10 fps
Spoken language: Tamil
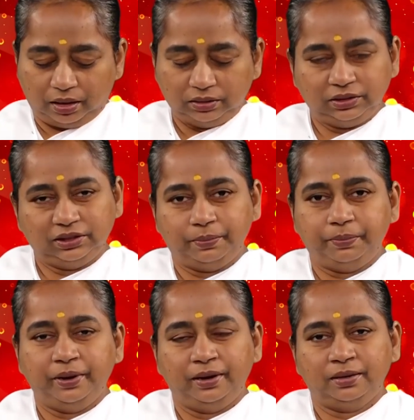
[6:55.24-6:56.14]
அது
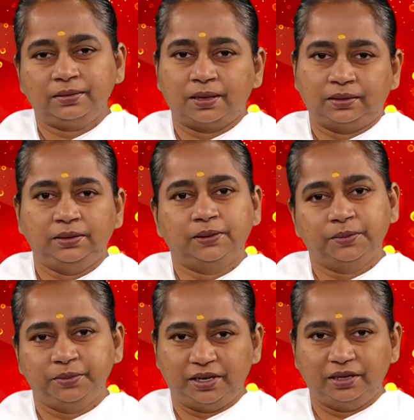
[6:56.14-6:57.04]
எப்பன்னா
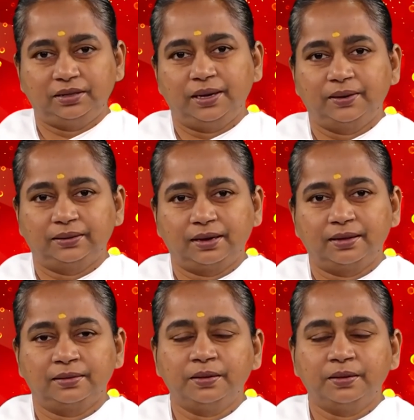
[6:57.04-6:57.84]
சத்தியகம் திரைத்தாயகத்துல